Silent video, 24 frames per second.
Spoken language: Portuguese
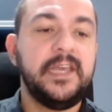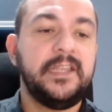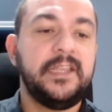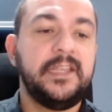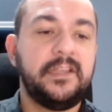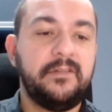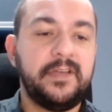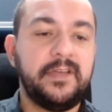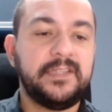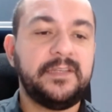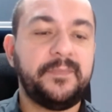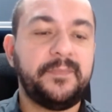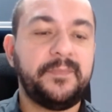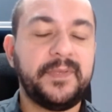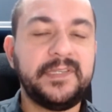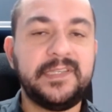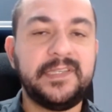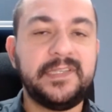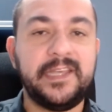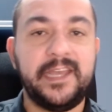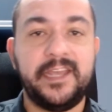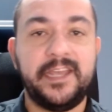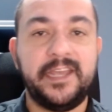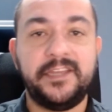Então essa
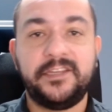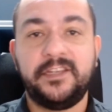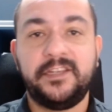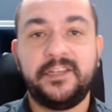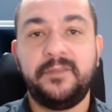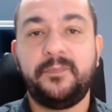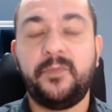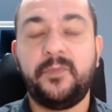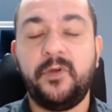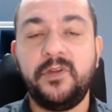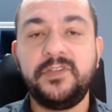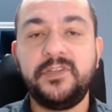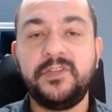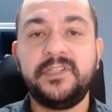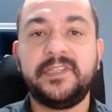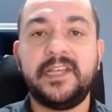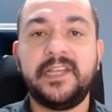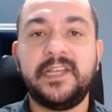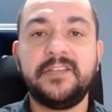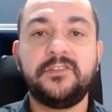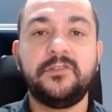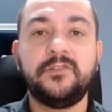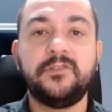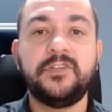paciente que pode
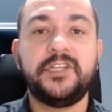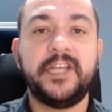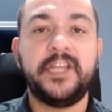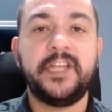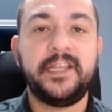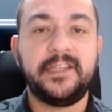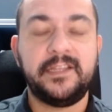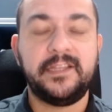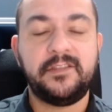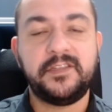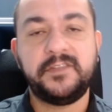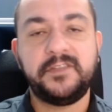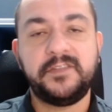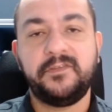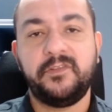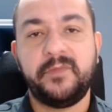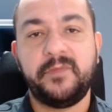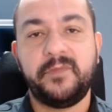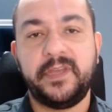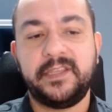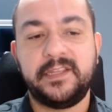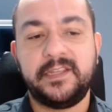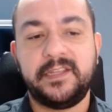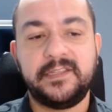estar sujeita ao
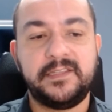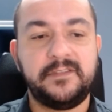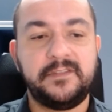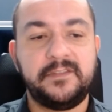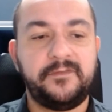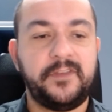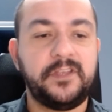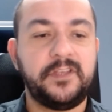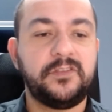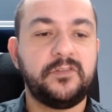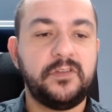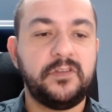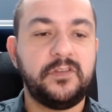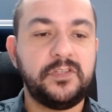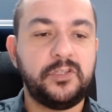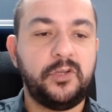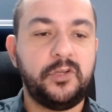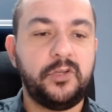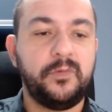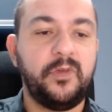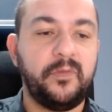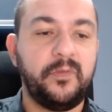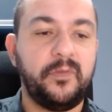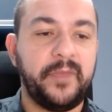desenvolvimento dessas infecções,
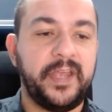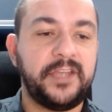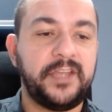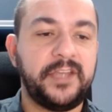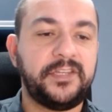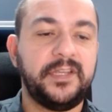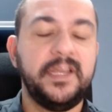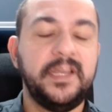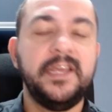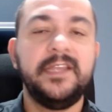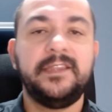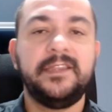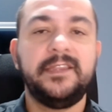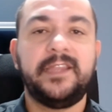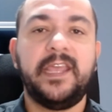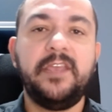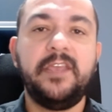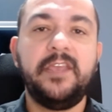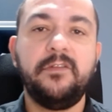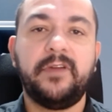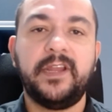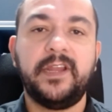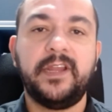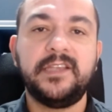normalmente
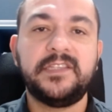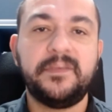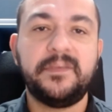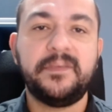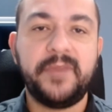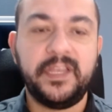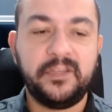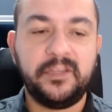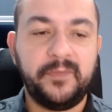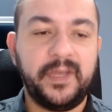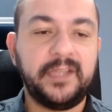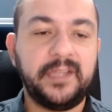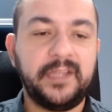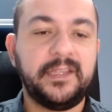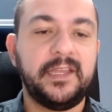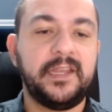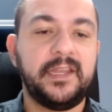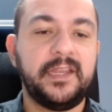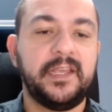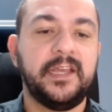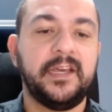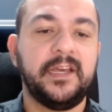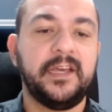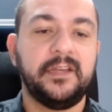tem o crescimento
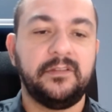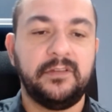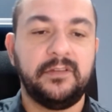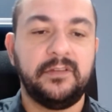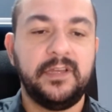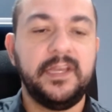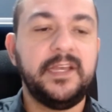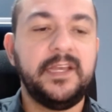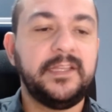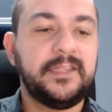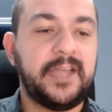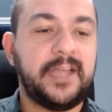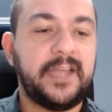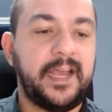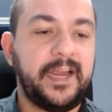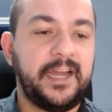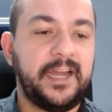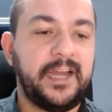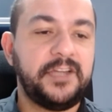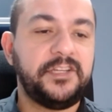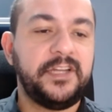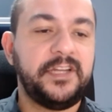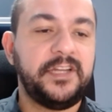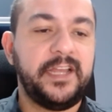bacteriano da
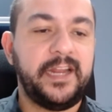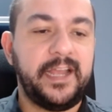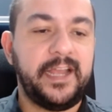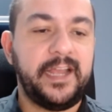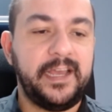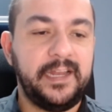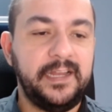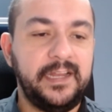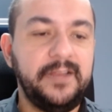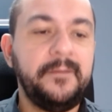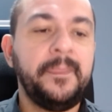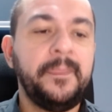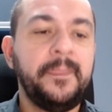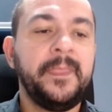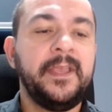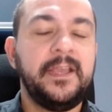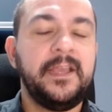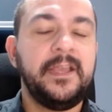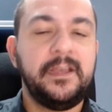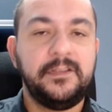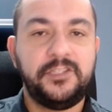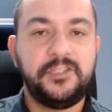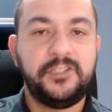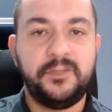gardnerella
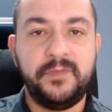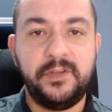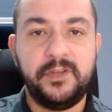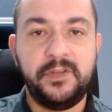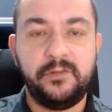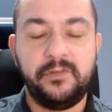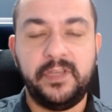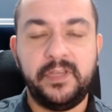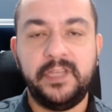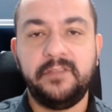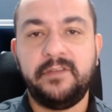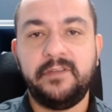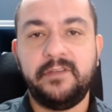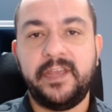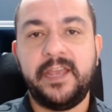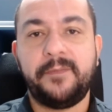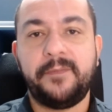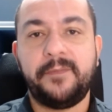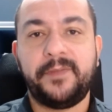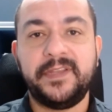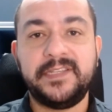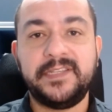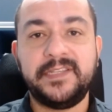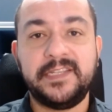diminuindo aí a
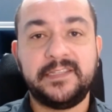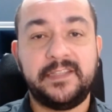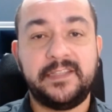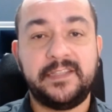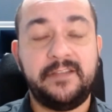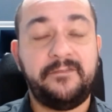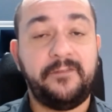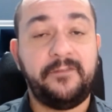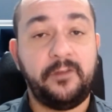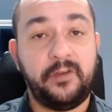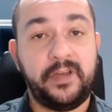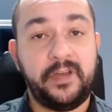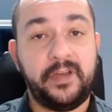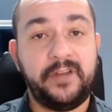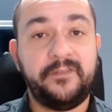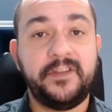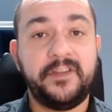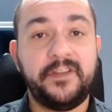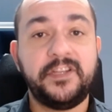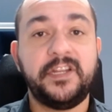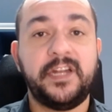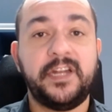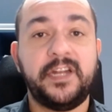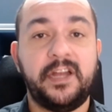presença da flora
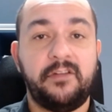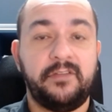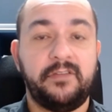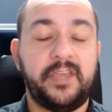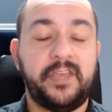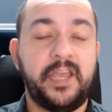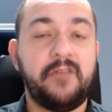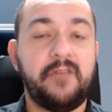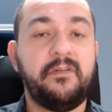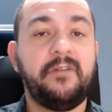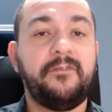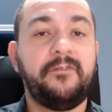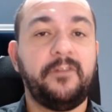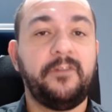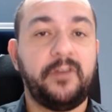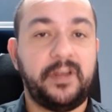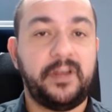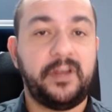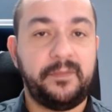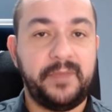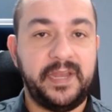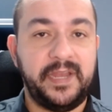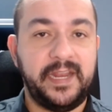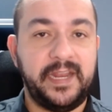vaginal, que é uma
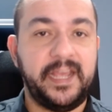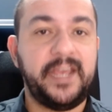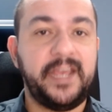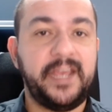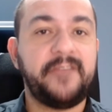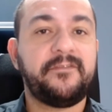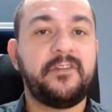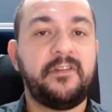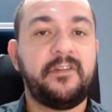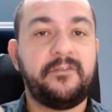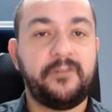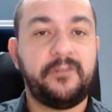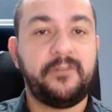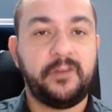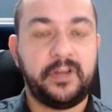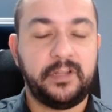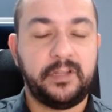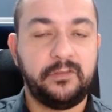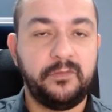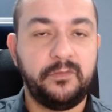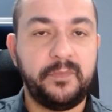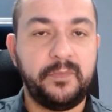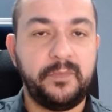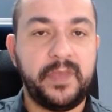flora benéfica, uma
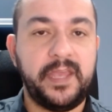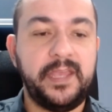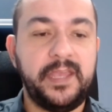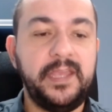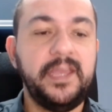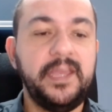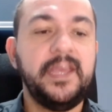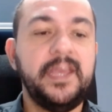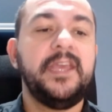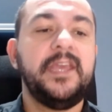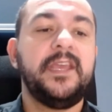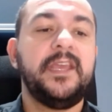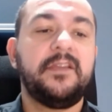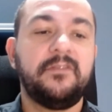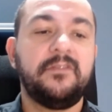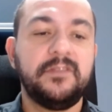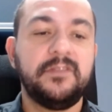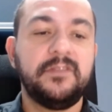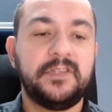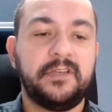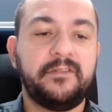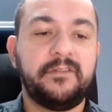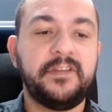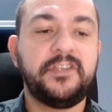flora do bem, e
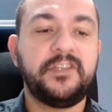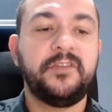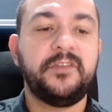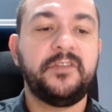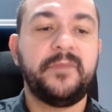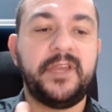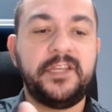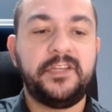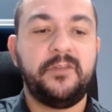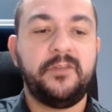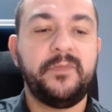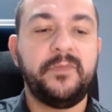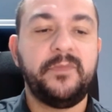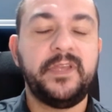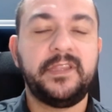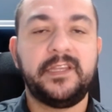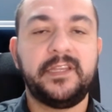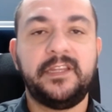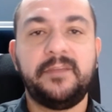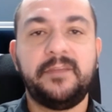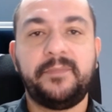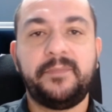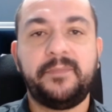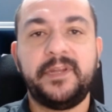consequentemente
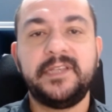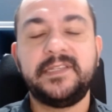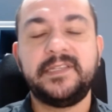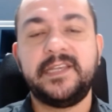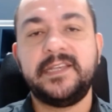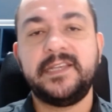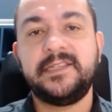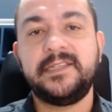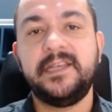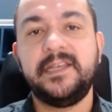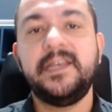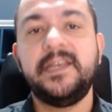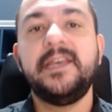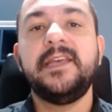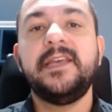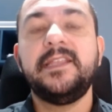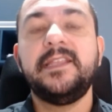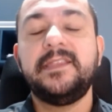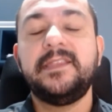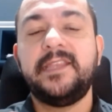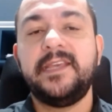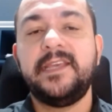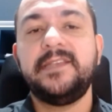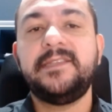aumentando a presença
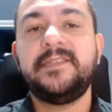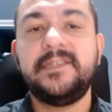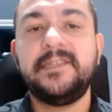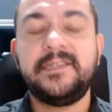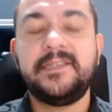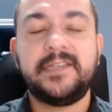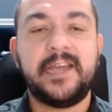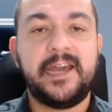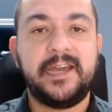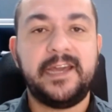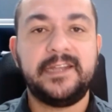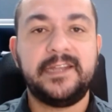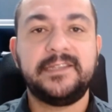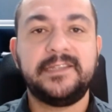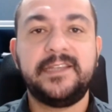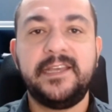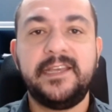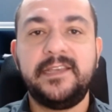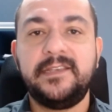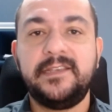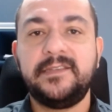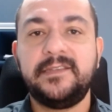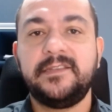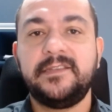desses caras
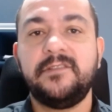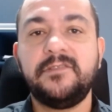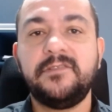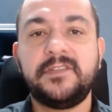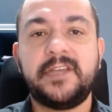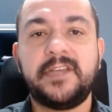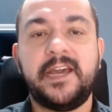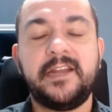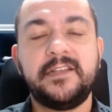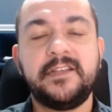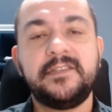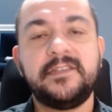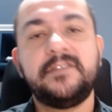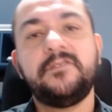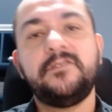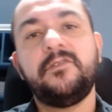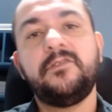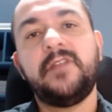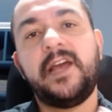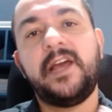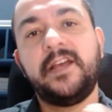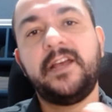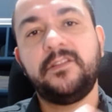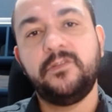aí que são os caras
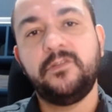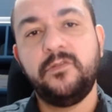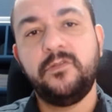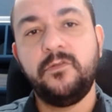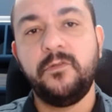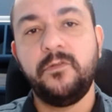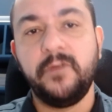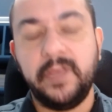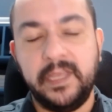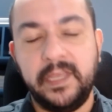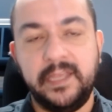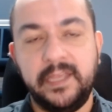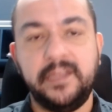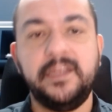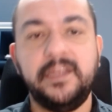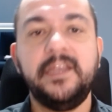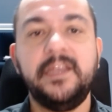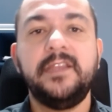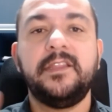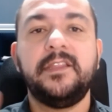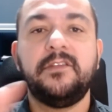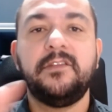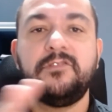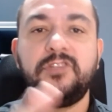do lado ruim.
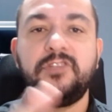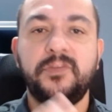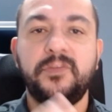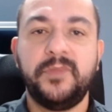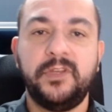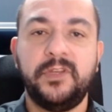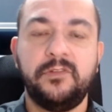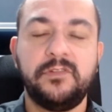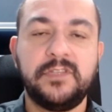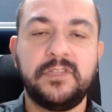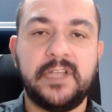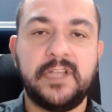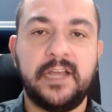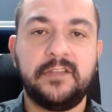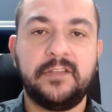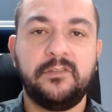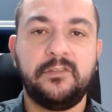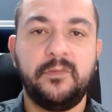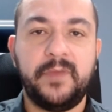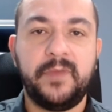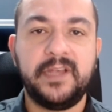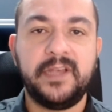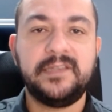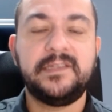Então diminui os
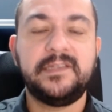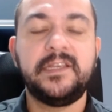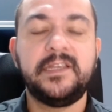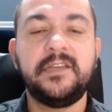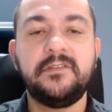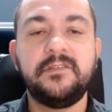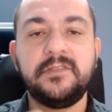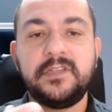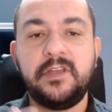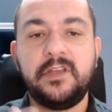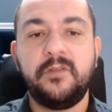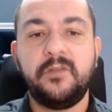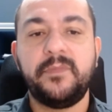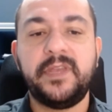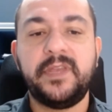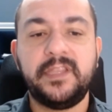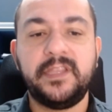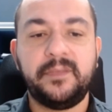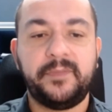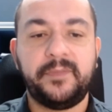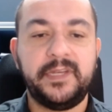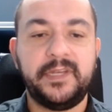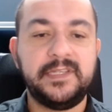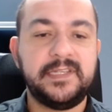lactobacilos e
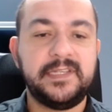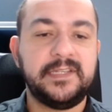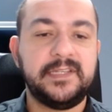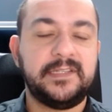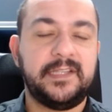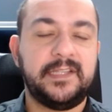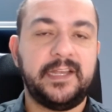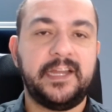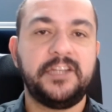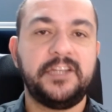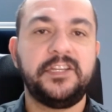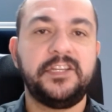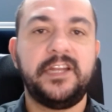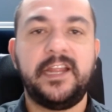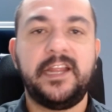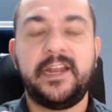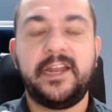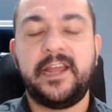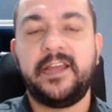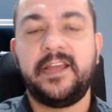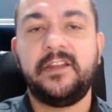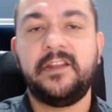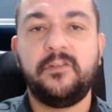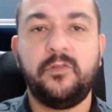aumenta a presença da
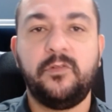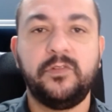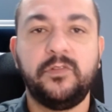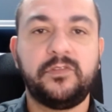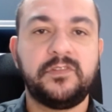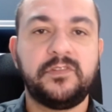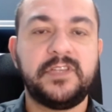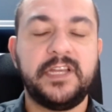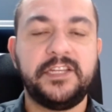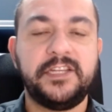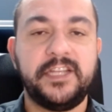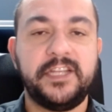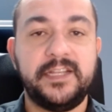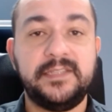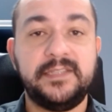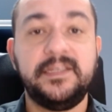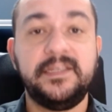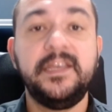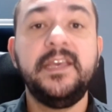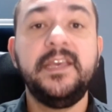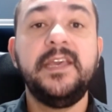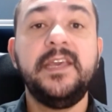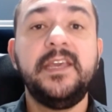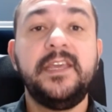gardnerella, outros
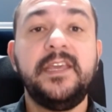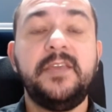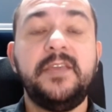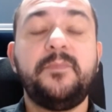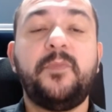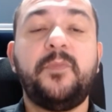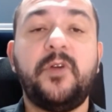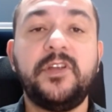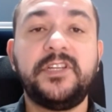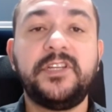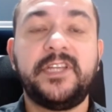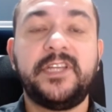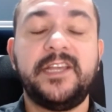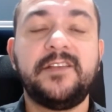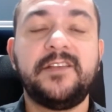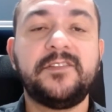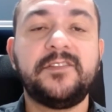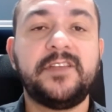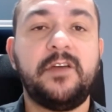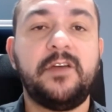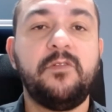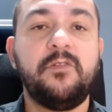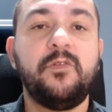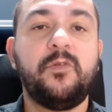agentes e pode
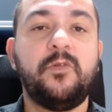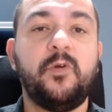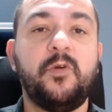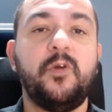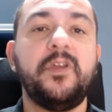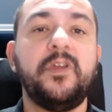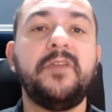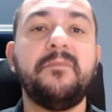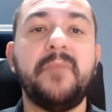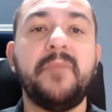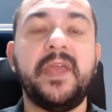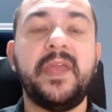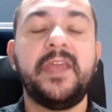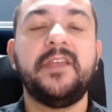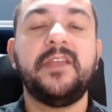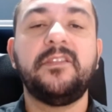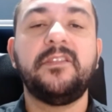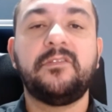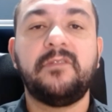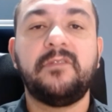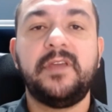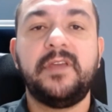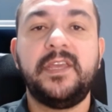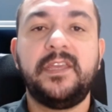causar um
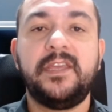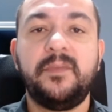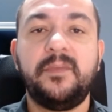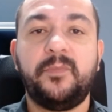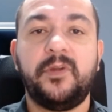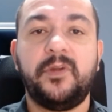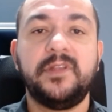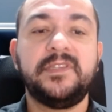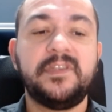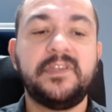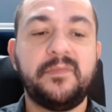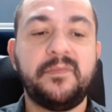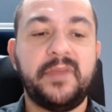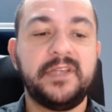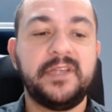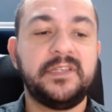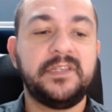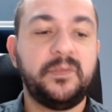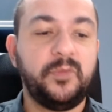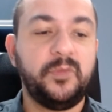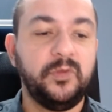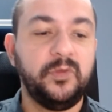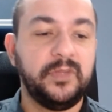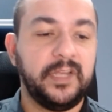corrimento aí que pode ser mais
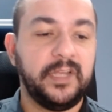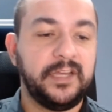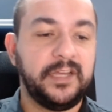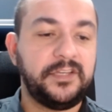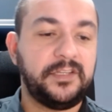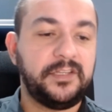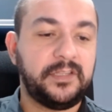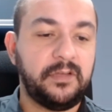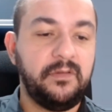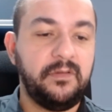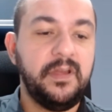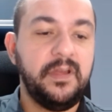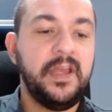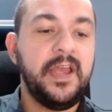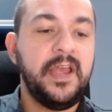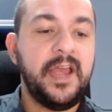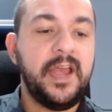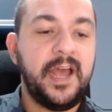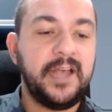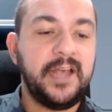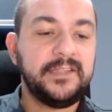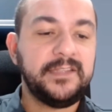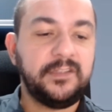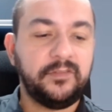abundante. Então,
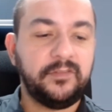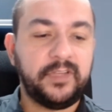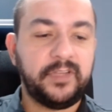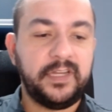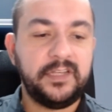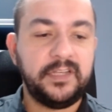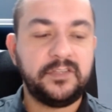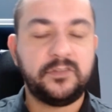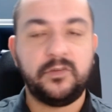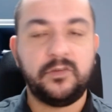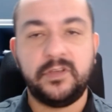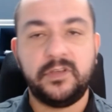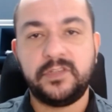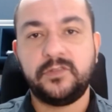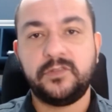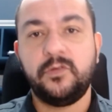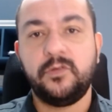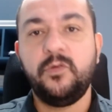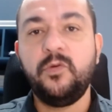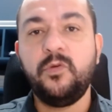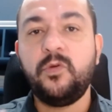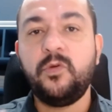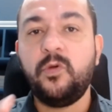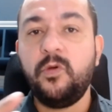as alterações,
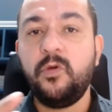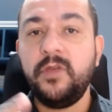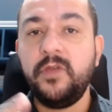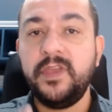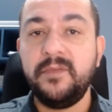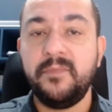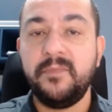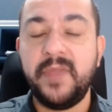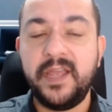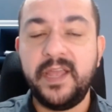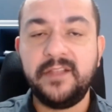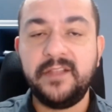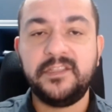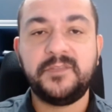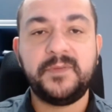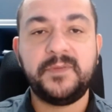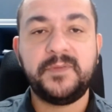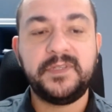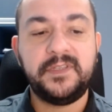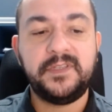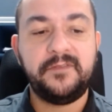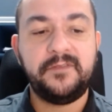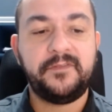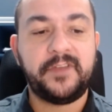o corrimento
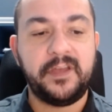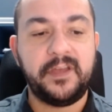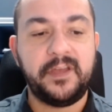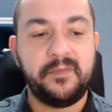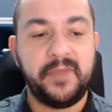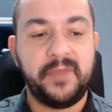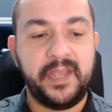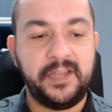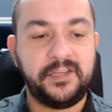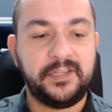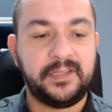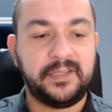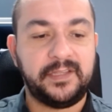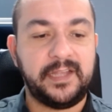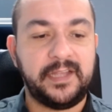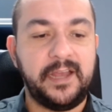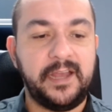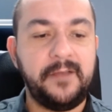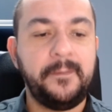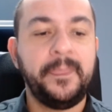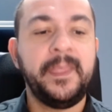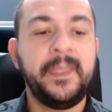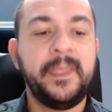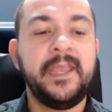especificamente,
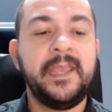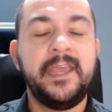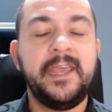tá?